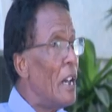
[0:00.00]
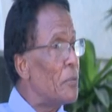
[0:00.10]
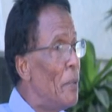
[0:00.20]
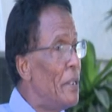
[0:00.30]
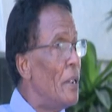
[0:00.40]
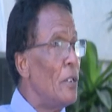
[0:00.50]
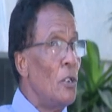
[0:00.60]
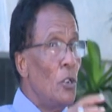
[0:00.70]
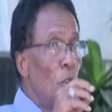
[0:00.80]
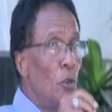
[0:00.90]
اتمنى
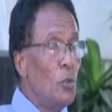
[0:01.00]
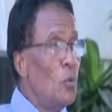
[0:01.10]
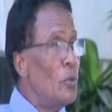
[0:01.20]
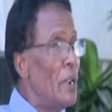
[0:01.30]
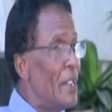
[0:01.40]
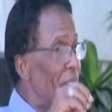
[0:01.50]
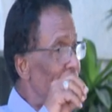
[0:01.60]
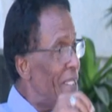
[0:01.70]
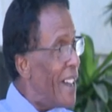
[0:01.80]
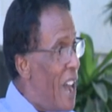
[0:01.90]
انه ناس
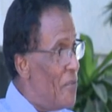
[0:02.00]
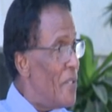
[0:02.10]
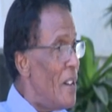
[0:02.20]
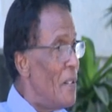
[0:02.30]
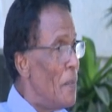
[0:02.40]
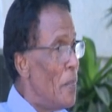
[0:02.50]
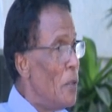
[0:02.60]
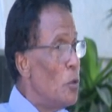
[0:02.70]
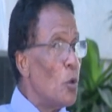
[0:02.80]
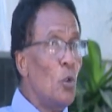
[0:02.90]
الثقافه
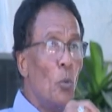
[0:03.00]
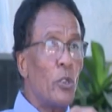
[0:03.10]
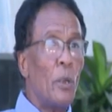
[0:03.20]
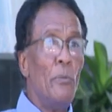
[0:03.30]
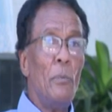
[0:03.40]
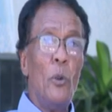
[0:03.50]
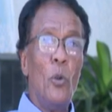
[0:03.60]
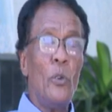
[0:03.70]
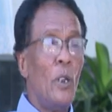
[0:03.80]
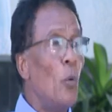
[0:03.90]
يكونوا مهتمين
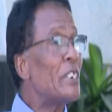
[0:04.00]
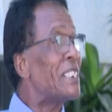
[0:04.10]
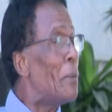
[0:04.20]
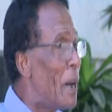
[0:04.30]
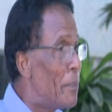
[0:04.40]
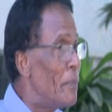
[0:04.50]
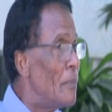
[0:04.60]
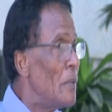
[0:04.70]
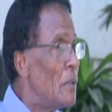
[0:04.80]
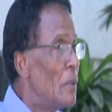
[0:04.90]
بالاغنيه والشباب
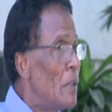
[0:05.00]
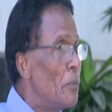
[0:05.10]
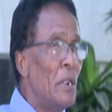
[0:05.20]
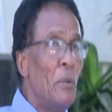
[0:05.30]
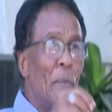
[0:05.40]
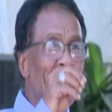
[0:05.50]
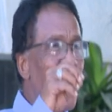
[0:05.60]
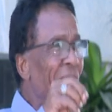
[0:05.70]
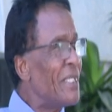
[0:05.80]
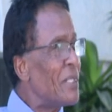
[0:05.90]
نعم من
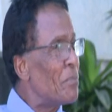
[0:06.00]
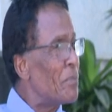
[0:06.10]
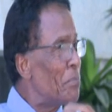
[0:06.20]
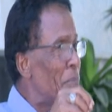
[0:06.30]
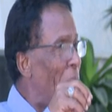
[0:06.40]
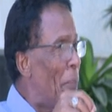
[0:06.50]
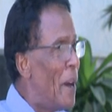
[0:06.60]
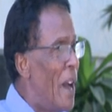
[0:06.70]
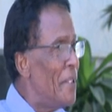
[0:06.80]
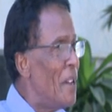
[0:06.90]
المراكز
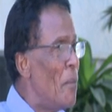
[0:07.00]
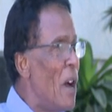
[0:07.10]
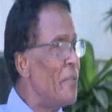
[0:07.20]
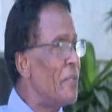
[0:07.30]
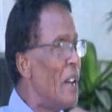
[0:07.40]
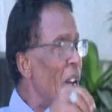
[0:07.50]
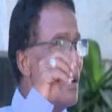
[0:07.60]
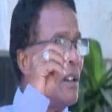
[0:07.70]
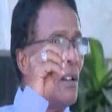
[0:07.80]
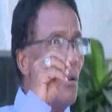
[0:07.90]
تعبانه ما فيها
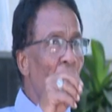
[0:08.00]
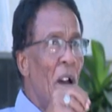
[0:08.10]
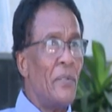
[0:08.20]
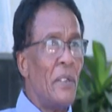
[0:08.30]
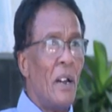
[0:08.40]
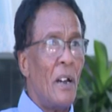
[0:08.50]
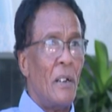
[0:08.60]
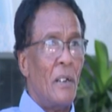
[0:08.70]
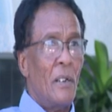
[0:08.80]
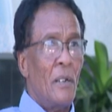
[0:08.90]
ما فيها
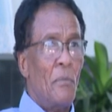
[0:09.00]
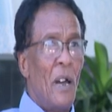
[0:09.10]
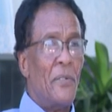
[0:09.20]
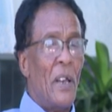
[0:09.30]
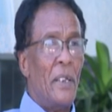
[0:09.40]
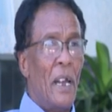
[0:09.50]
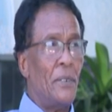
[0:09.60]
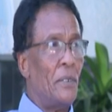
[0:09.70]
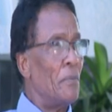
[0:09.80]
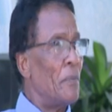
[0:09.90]
ما فيها
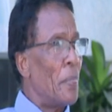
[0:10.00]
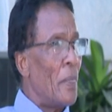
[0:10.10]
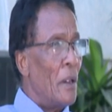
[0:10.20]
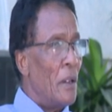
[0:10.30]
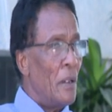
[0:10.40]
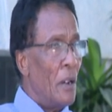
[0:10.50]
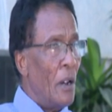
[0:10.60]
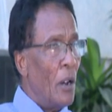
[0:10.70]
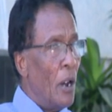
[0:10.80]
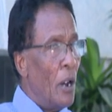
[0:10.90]
يعني
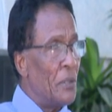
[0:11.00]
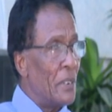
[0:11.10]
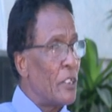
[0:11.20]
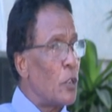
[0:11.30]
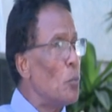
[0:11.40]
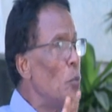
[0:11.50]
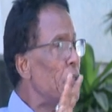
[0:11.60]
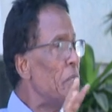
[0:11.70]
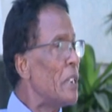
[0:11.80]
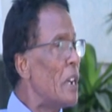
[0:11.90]
آه، دراسه
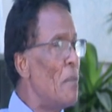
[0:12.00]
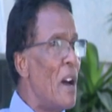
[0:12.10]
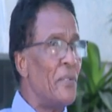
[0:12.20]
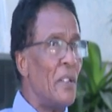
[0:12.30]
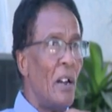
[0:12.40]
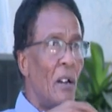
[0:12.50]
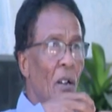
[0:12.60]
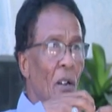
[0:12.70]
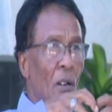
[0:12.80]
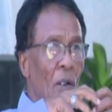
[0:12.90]
موسيقى ما فيها
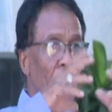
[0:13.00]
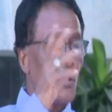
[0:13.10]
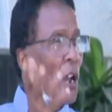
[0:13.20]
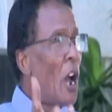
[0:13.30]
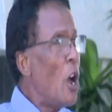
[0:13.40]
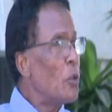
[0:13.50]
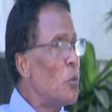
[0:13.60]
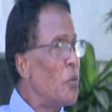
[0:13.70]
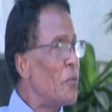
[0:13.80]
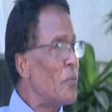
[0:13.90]

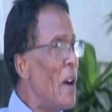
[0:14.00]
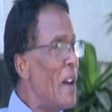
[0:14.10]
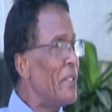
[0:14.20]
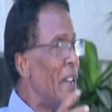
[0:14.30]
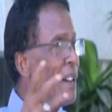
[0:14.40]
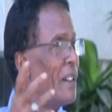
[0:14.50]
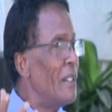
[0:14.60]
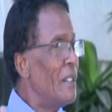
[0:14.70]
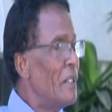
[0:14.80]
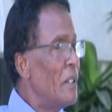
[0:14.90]
تكاثف ما فيها
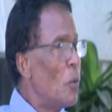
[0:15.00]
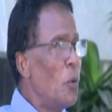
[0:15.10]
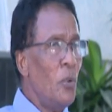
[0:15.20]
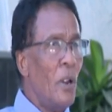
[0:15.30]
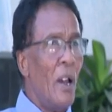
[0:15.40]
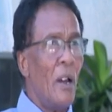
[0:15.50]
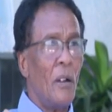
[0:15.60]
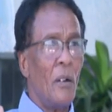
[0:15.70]
نعم. كلها